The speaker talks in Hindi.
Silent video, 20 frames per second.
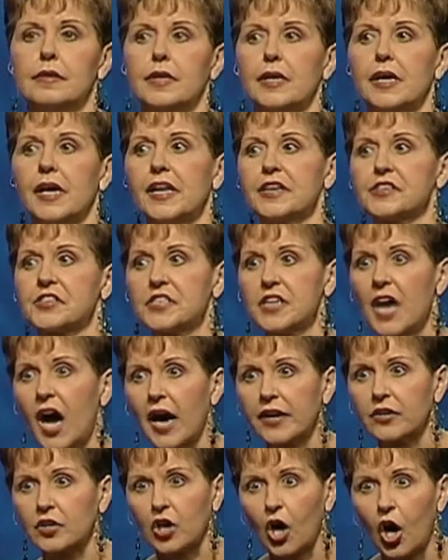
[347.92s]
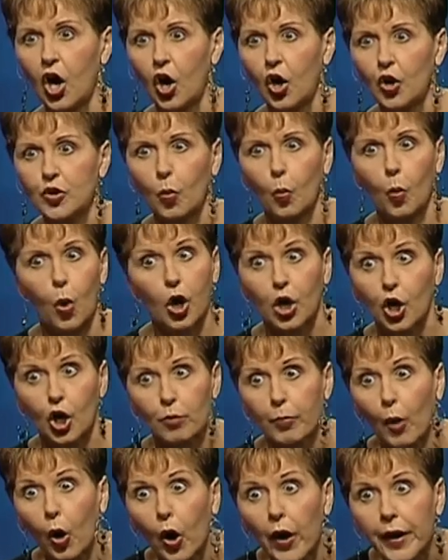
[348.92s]
हाँ हाँ लेजी बॉय ना
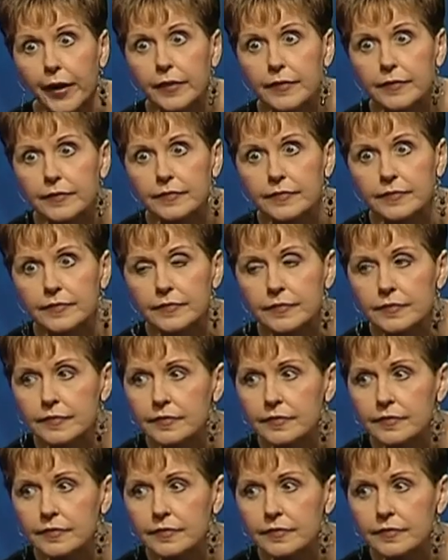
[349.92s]
कि वर्कर बॉय